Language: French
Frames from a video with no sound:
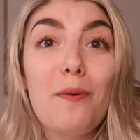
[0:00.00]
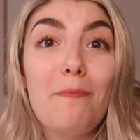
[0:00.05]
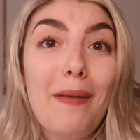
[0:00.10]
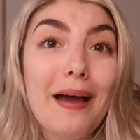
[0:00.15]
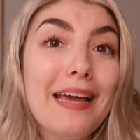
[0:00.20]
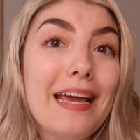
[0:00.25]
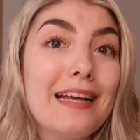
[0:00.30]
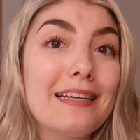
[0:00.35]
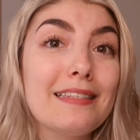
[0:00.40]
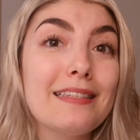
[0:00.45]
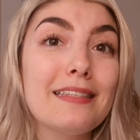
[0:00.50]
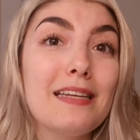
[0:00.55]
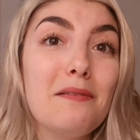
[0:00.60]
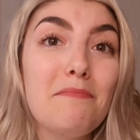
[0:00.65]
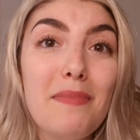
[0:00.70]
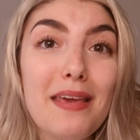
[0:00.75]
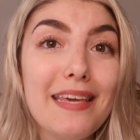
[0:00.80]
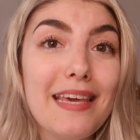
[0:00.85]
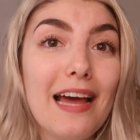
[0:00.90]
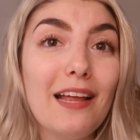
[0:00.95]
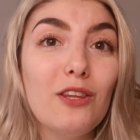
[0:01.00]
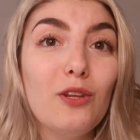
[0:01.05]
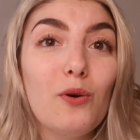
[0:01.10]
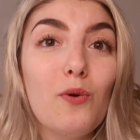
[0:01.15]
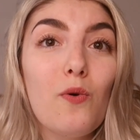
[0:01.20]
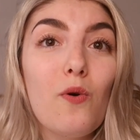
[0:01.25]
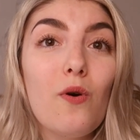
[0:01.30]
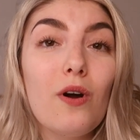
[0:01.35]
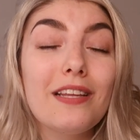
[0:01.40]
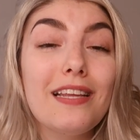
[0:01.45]
magasiner mes
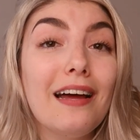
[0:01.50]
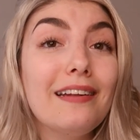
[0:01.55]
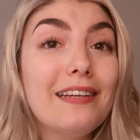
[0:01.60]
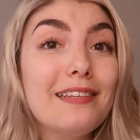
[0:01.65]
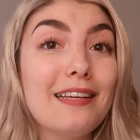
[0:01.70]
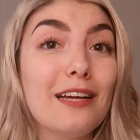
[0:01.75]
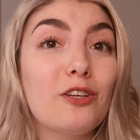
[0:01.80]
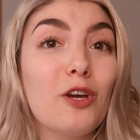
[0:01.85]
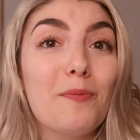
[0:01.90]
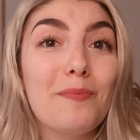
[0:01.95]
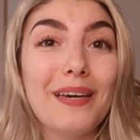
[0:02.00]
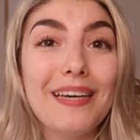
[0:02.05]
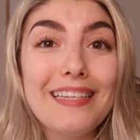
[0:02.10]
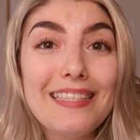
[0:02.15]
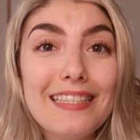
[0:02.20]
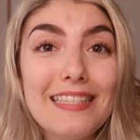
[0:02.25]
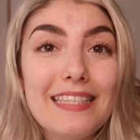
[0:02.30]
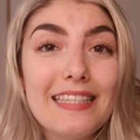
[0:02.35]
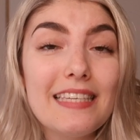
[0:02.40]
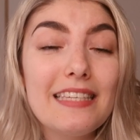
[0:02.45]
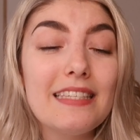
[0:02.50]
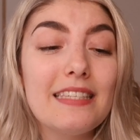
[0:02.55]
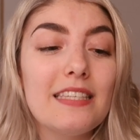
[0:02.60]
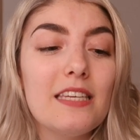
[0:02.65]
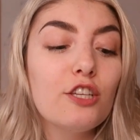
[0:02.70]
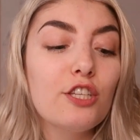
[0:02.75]
cadeaux dans des entreprises d'ici.